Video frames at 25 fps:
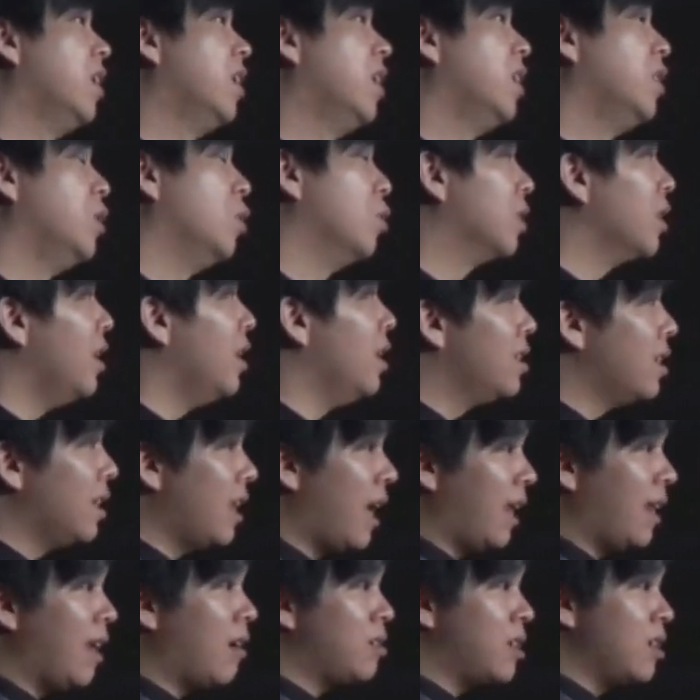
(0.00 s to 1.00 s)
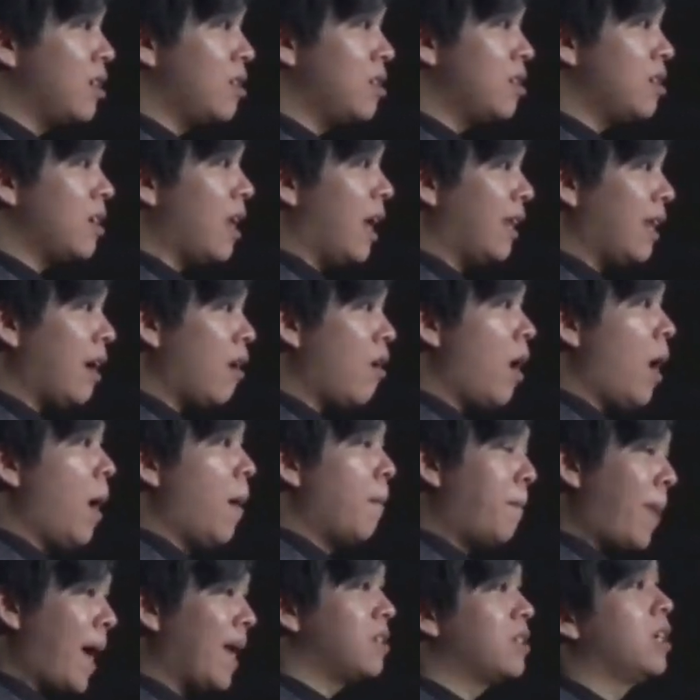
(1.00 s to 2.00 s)
有的已经来到，甚至来到
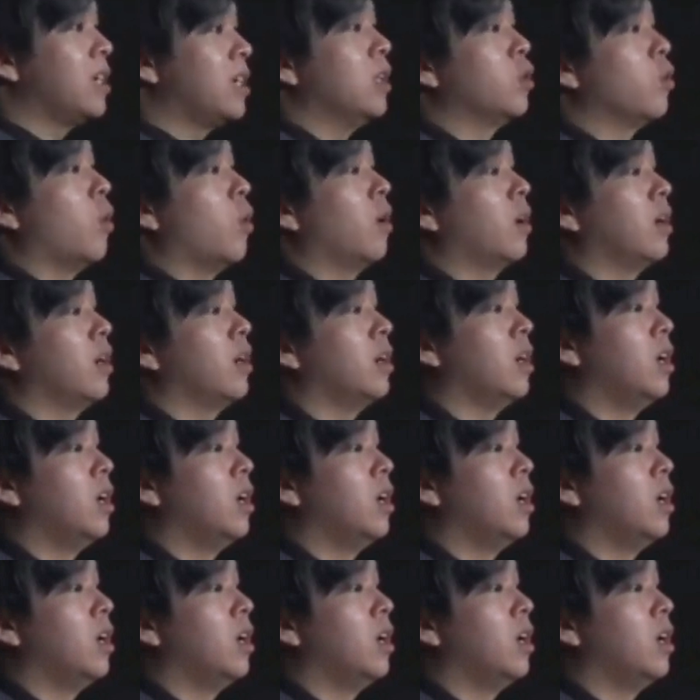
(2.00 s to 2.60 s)
八千多个。